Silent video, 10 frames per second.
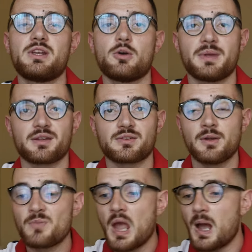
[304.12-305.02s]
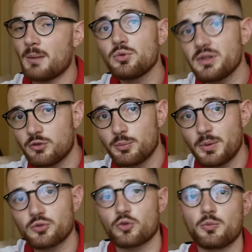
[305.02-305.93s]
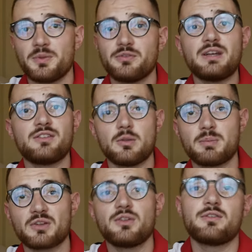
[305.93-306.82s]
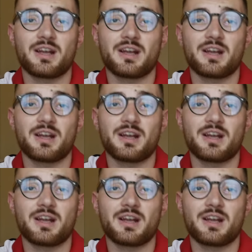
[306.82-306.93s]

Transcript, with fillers: en e-commerce. Un bon développeur sur Shopify, c'est une personne